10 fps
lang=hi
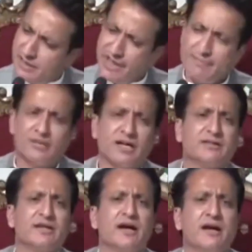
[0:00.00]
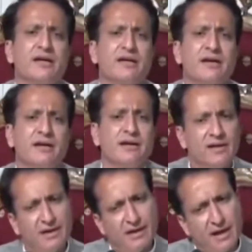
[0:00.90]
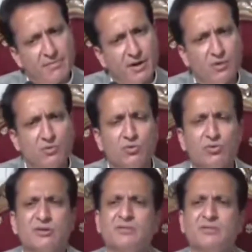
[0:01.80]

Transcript: नैब ज्यादा कर रही है नैब कानून को